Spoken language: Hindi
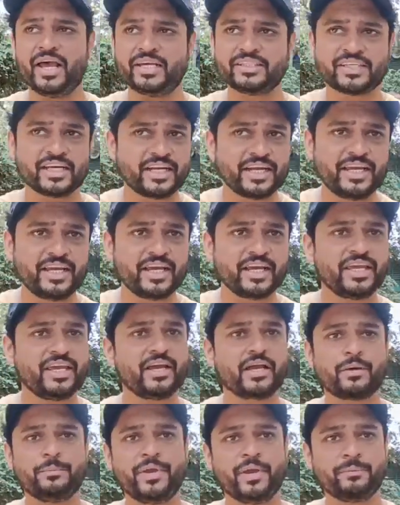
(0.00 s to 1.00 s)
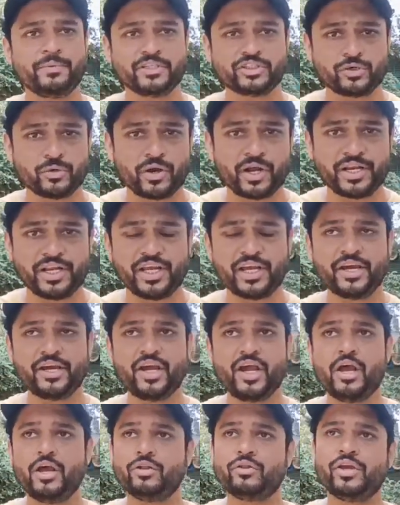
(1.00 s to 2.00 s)
ऐसा नहीं है कि ये कभी हमने सुना नहीं है
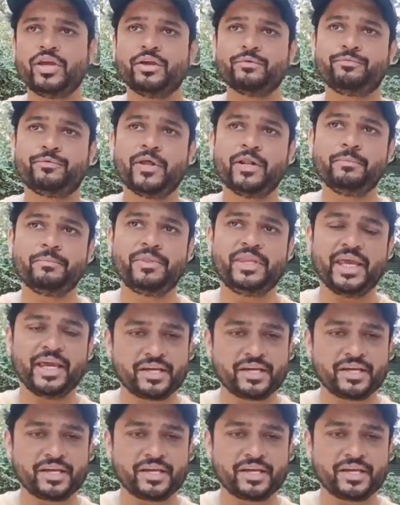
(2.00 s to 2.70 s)
तो ये फिल्म